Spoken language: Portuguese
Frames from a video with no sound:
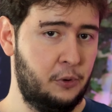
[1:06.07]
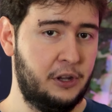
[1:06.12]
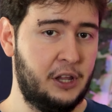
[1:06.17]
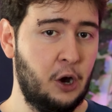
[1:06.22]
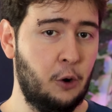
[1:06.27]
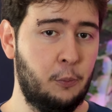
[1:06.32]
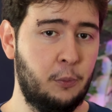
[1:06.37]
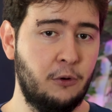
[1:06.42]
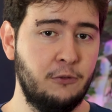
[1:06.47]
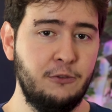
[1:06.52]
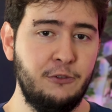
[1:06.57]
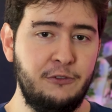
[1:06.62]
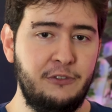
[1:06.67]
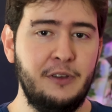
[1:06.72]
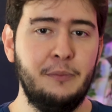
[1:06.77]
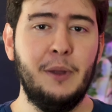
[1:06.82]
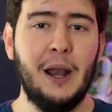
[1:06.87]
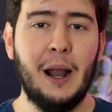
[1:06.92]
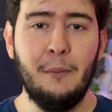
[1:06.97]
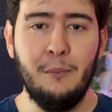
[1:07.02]
porque o povo
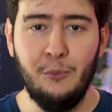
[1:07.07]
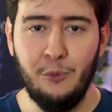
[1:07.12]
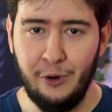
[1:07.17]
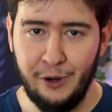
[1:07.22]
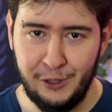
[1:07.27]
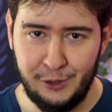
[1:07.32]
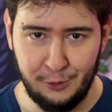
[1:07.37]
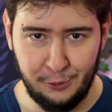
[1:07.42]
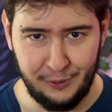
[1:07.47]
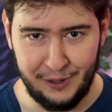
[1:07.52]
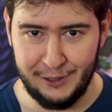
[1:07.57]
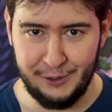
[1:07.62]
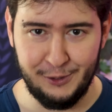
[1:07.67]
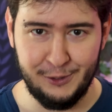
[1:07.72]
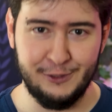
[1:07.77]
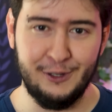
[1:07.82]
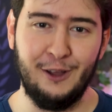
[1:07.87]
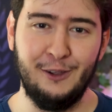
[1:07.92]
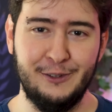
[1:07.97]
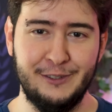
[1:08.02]
vibra muito quando
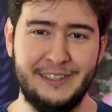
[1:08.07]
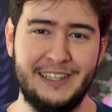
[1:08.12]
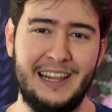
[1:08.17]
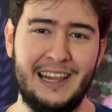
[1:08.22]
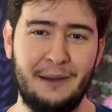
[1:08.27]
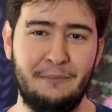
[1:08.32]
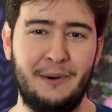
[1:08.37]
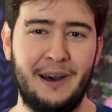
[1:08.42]
os olhos dele